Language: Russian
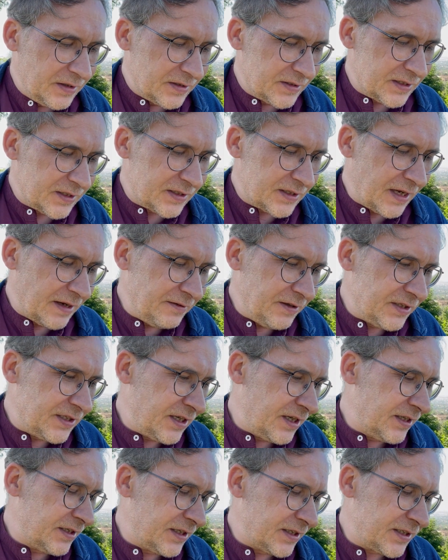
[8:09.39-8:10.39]

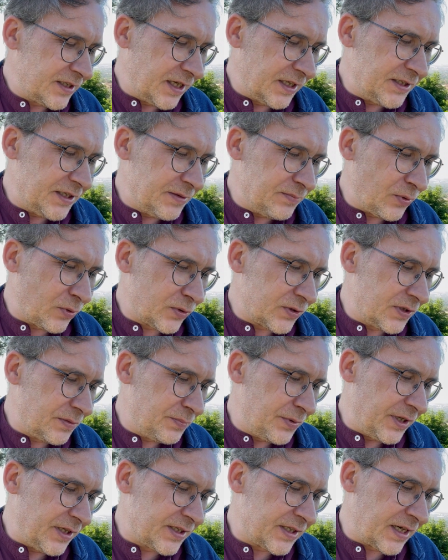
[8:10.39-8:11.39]
составители этой статьи просто
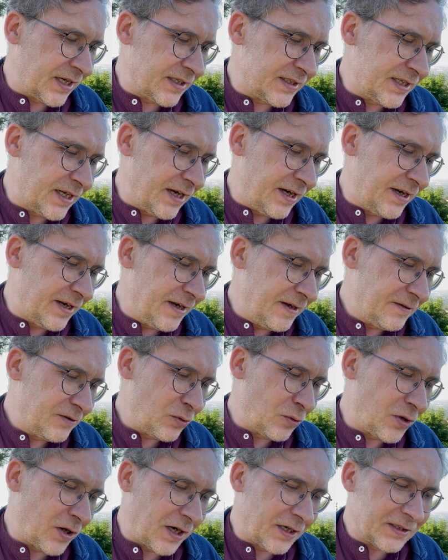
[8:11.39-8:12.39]
пересказали
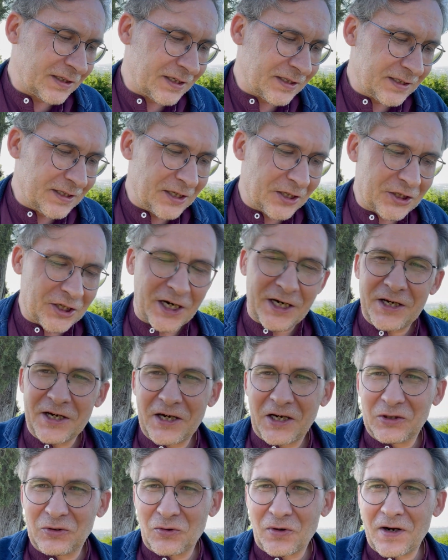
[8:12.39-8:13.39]
то краткое содержание,
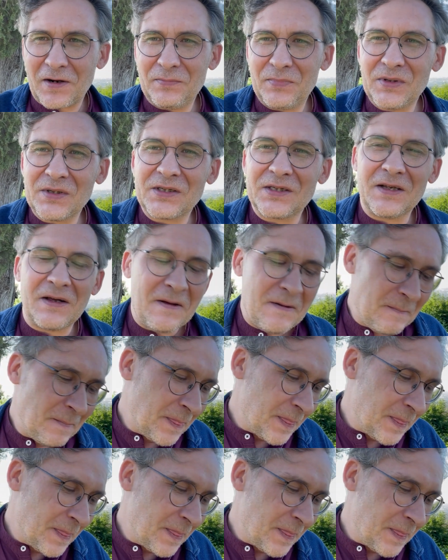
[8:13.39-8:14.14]
которое описано